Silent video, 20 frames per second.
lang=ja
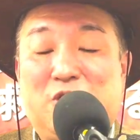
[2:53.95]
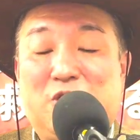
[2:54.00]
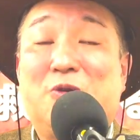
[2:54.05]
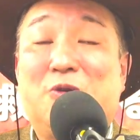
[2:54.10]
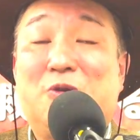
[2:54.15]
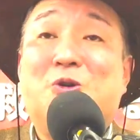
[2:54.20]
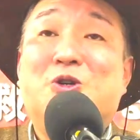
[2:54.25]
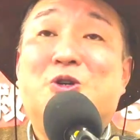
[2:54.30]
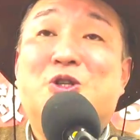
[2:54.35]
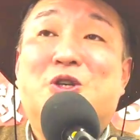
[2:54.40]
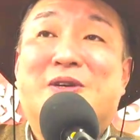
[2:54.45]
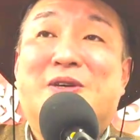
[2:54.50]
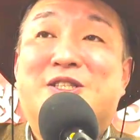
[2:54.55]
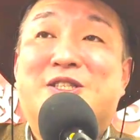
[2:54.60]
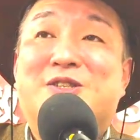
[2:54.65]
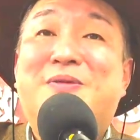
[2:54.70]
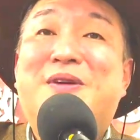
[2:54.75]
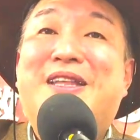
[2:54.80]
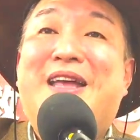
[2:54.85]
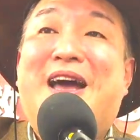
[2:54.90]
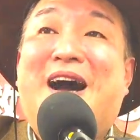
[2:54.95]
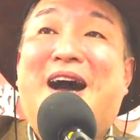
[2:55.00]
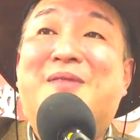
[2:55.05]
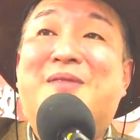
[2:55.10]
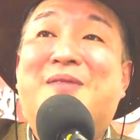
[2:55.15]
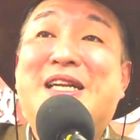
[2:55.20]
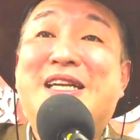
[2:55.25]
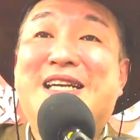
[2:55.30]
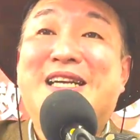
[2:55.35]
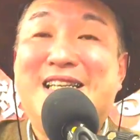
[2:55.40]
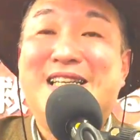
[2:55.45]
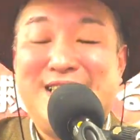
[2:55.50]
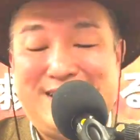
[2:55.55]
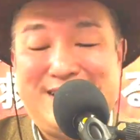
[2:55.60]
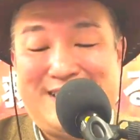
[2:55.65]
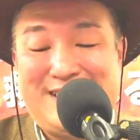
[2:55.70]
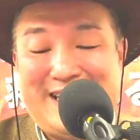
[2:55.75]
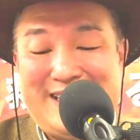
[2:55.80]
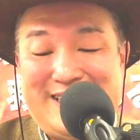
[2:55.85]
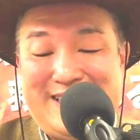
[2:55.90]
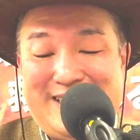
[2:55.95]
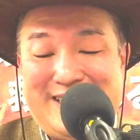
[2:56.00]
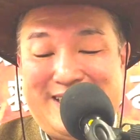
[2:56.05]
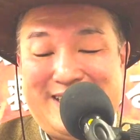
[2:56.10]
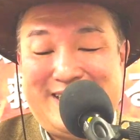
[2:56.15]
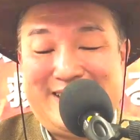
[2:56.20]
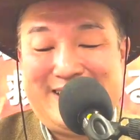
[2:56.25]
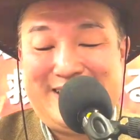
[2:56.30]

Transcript: その6人は全てアメリカ人だ